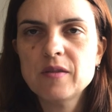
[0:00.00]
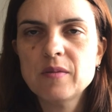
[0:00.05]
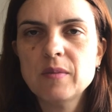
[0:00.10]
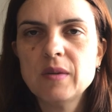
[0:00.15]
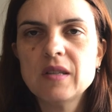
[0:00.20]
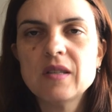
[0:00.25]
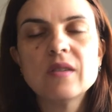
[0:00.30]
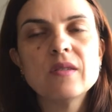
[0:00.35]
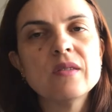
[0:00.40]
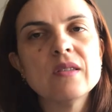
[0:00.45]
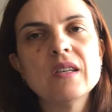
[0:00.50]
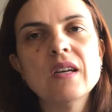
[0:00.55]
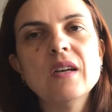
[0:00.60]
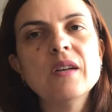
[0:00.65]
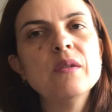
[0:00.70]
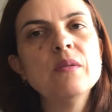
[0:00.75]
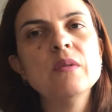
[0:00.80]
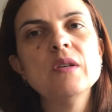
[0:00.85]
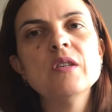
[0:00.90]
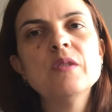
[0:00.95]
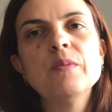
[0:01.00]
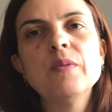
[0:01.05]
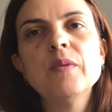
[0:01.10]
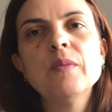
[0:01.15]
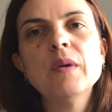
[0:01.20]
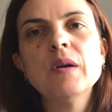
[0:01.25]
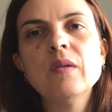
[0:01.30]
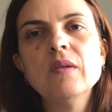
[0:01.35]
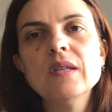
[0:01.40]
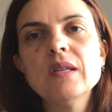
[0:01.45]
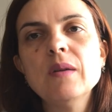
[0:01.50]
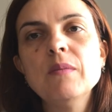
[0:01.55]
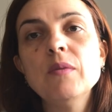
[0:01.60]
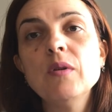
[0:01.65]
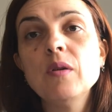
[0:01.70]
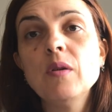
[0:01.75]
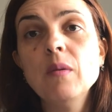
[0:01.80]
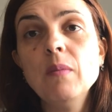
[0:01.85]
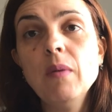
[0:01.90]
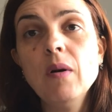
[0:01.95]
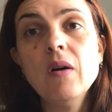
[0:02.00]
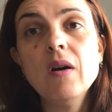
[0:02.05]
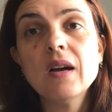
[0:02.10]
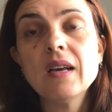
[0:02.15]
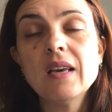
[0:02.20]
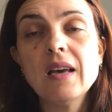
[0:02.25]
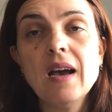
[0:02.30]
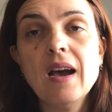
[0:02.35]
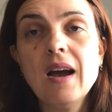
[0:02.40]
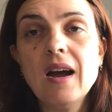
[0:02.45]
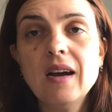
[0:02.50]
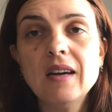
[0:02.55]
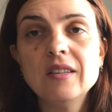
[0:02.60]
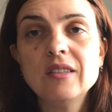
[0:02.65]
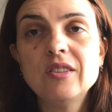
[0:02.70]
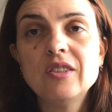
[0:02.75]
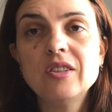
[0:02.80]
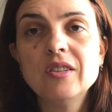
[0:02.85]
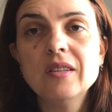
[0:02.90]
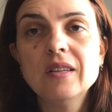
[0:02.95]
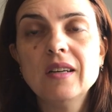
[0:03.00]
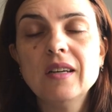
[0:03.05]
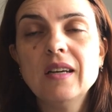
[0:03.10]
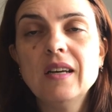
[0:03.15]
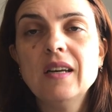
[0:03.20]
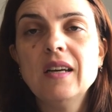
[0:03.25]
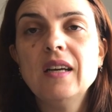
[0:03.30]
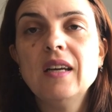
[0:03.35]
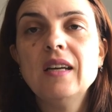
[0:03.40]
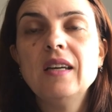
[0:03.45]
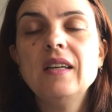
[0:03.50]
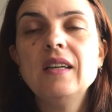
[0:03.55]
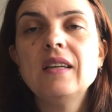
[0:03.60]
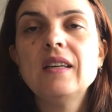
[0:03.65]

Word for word: mas que usaram isso para uma coisa muito boa, que é a arte. E